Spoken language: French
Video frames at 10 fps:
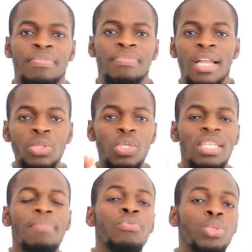Quand tu
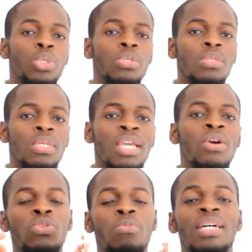étais plus jeune et
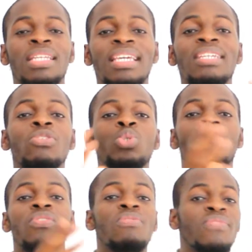qu'on te demandait qu'est-ce que tu
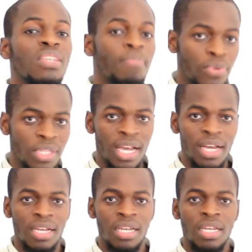veux devenir plus
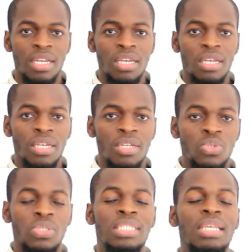tard,
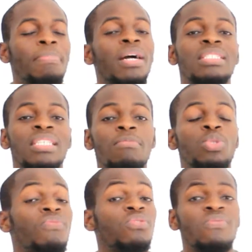tu disais par exemple je
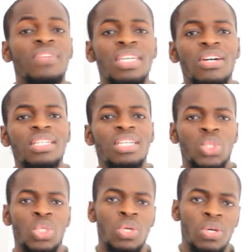veux devenir un
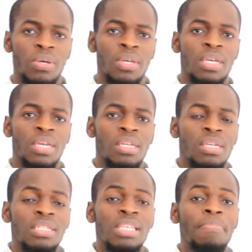ingénieur.
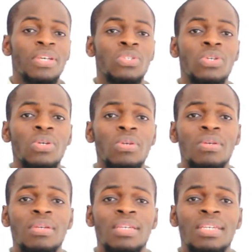C'est parce que
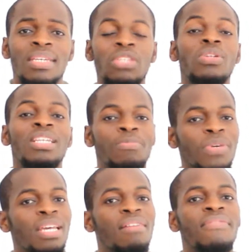dans ton esprit
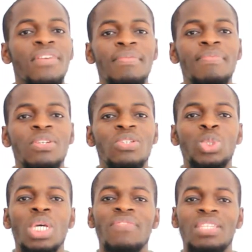d'enfant,
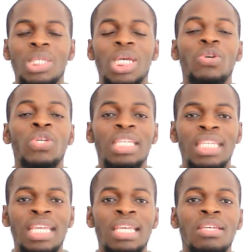tu avais déjà une
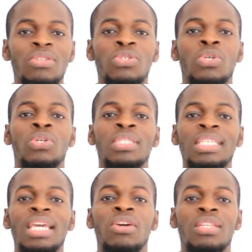idée de ce que
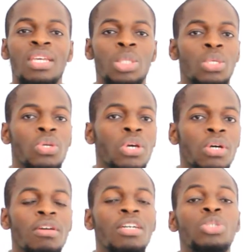c'est qu'un ingénieur,
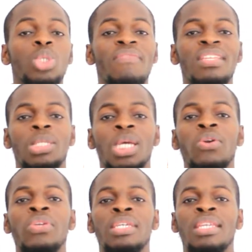tu avais déjà
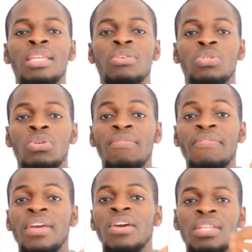une idée de ce que
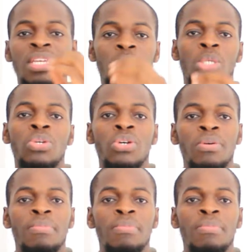fait un ingénieur.